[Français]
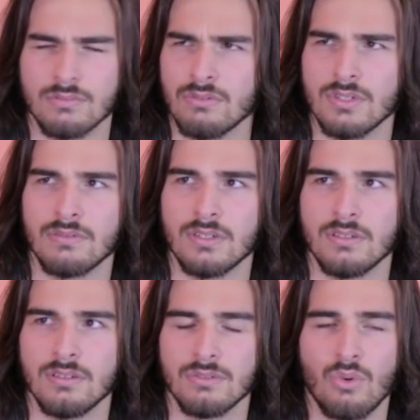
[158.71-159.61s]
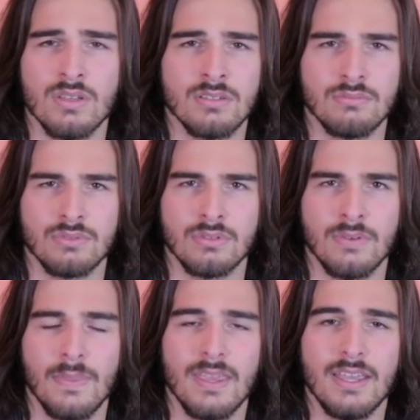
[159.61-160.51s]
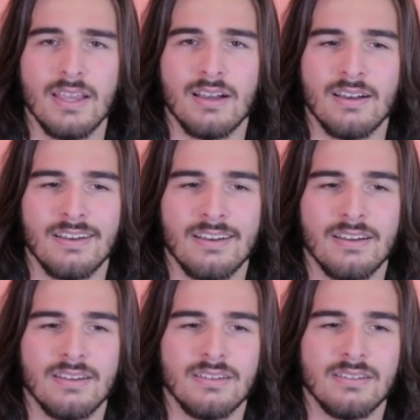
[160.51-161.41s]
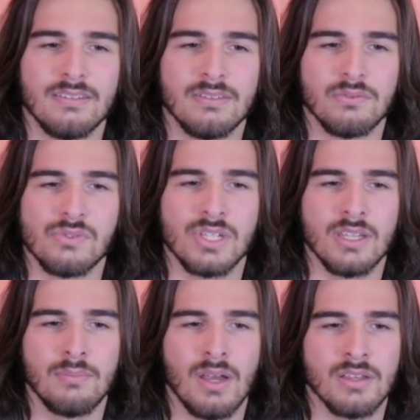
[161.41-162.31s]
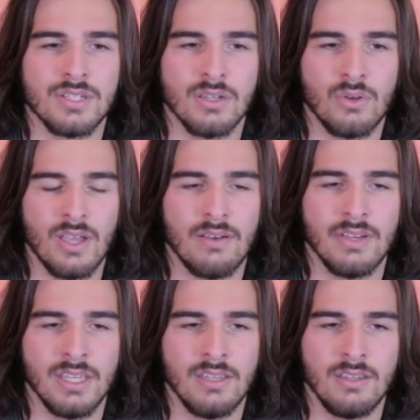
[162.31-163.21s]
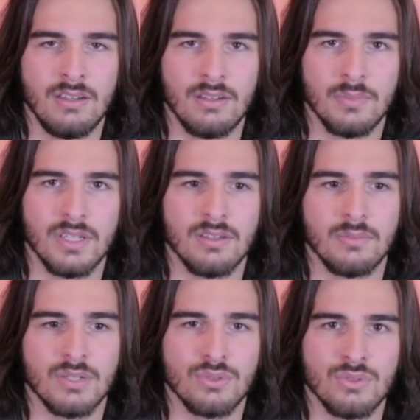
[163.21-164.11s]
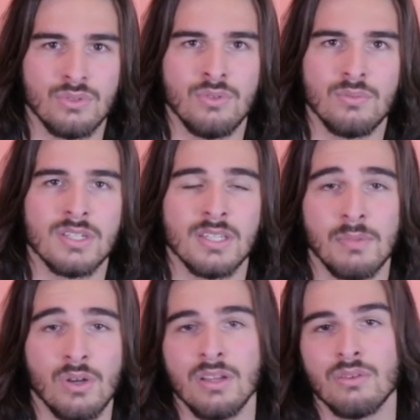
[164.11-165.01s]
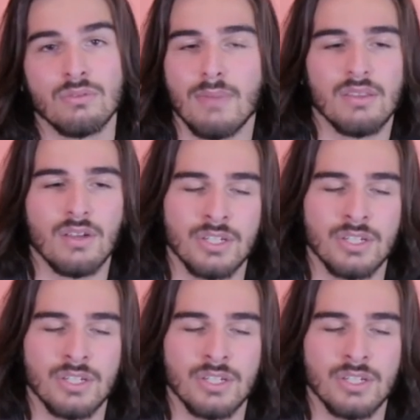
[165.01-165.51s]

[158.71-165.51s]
Non, ça fait 3 ans plutôt, euh, j'ai bah, retravaillé euh, mes, costumes, j'ai amélioré de, bah,